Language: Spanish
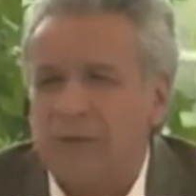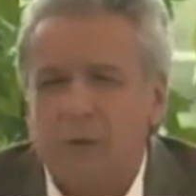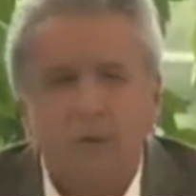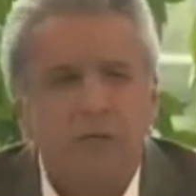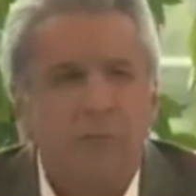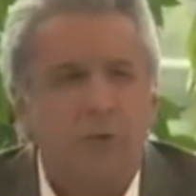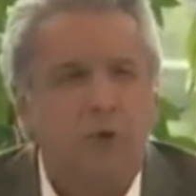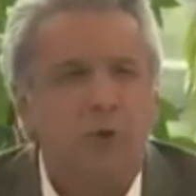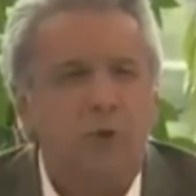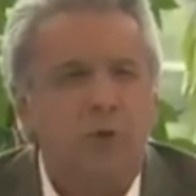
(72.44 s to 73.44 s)
O se
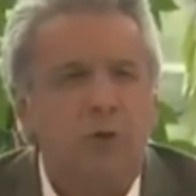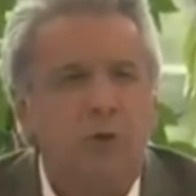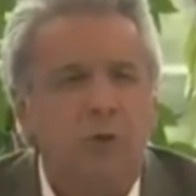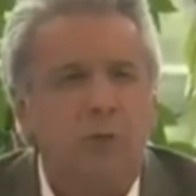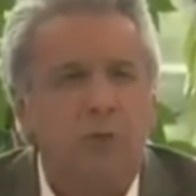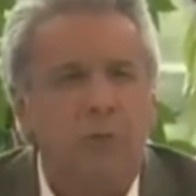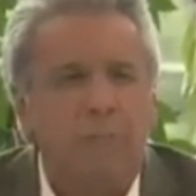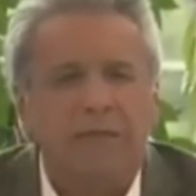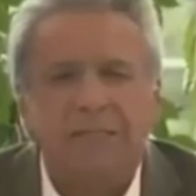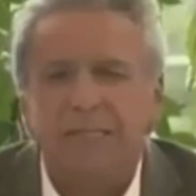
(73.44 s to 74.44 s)
puso una
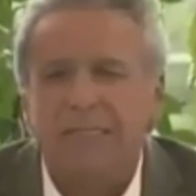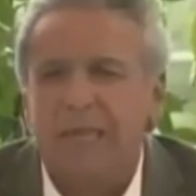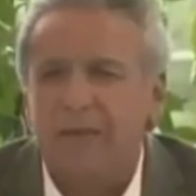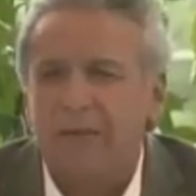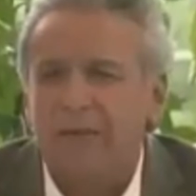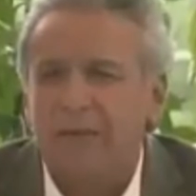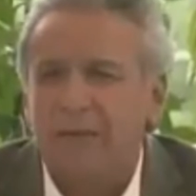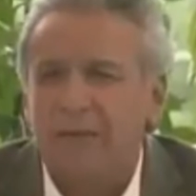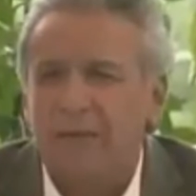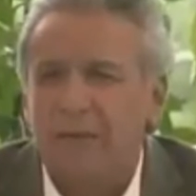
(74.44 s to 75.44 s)
parrillita
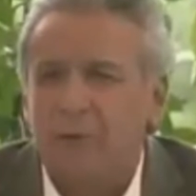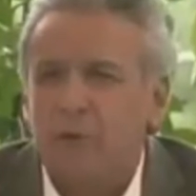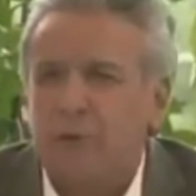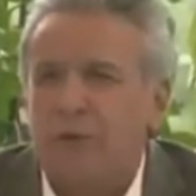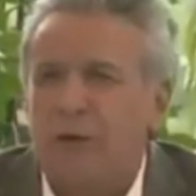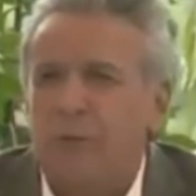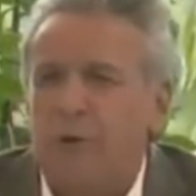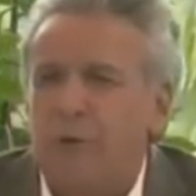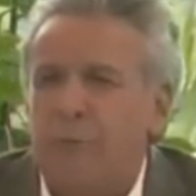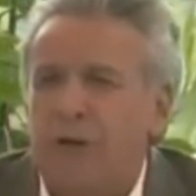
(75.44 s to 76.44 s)
construida a lo
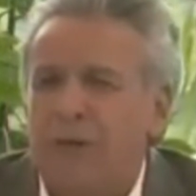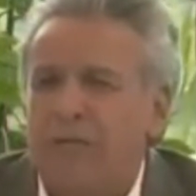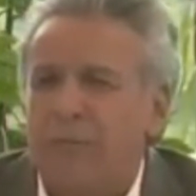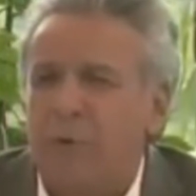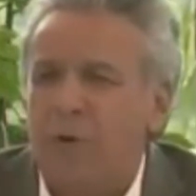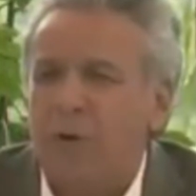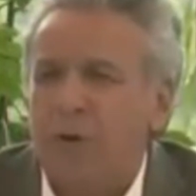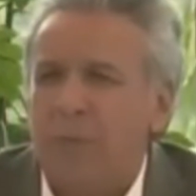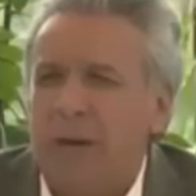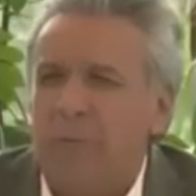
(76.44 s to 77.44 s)
mejor por él mismo
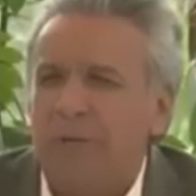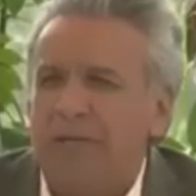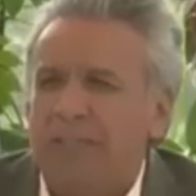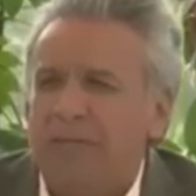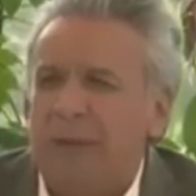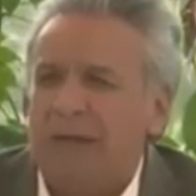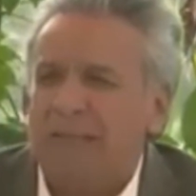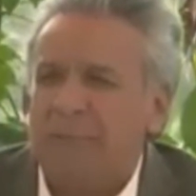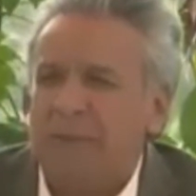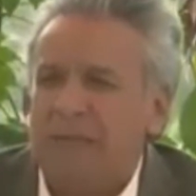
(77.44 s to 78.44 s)
para poder hacer,
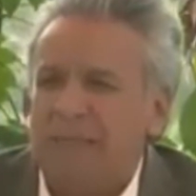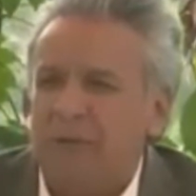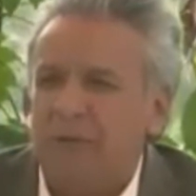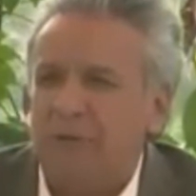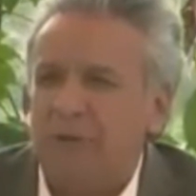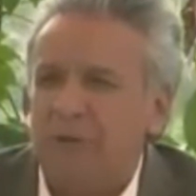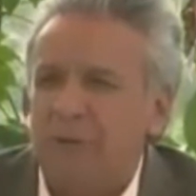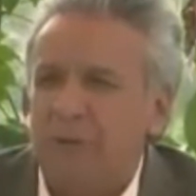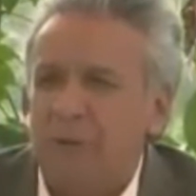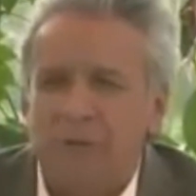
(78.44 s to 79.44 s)
asar plátanos
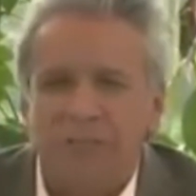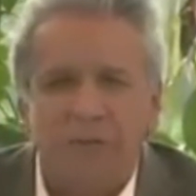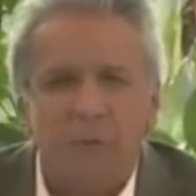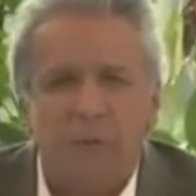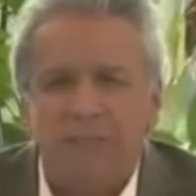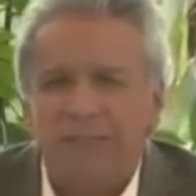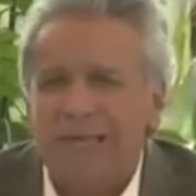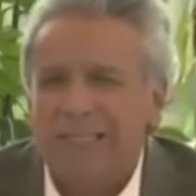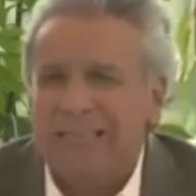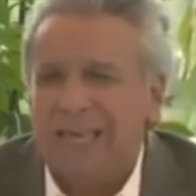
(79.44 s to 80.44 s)
o asar yucas.
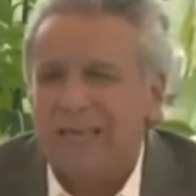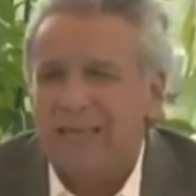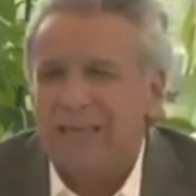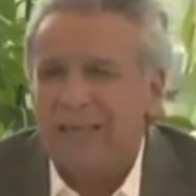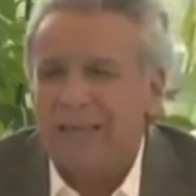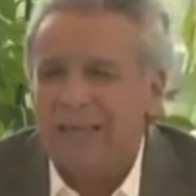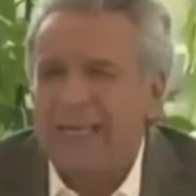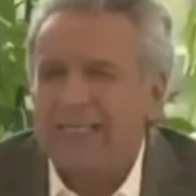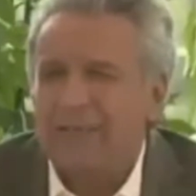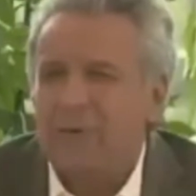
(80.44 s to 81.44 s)
Esa,
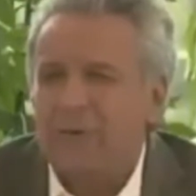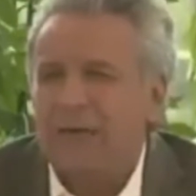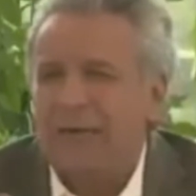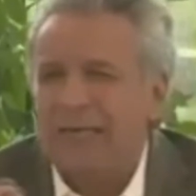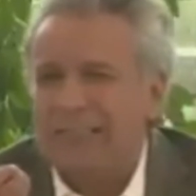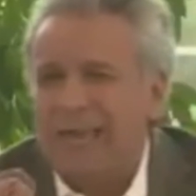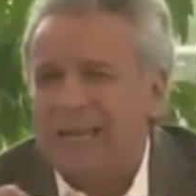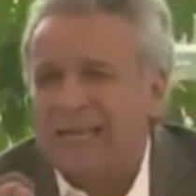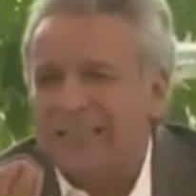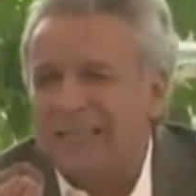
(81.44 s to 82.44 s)
eso está
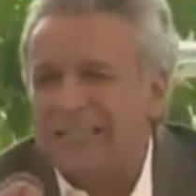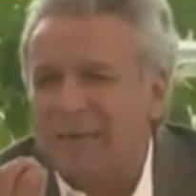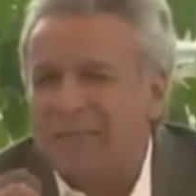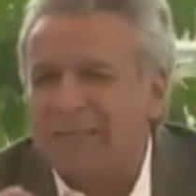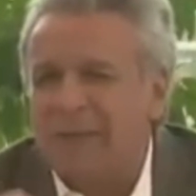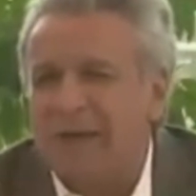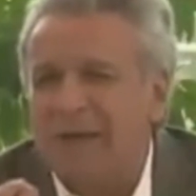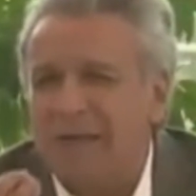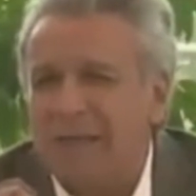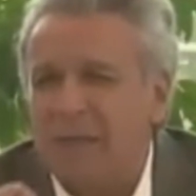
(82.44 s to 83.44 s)
en la esencia misma
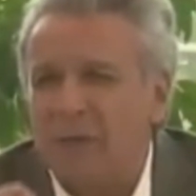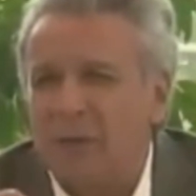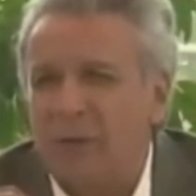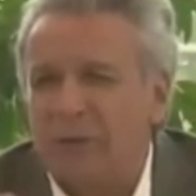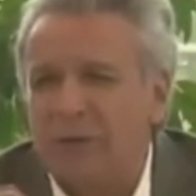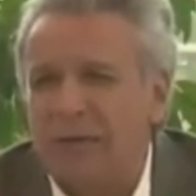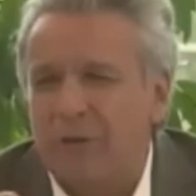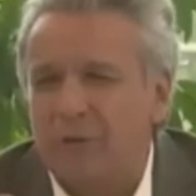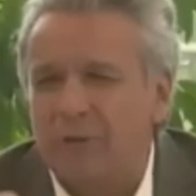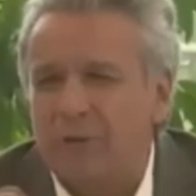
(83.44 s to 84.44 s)
de los
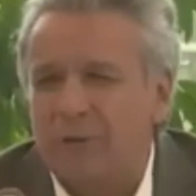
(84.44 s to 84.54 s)
ecuatorianos.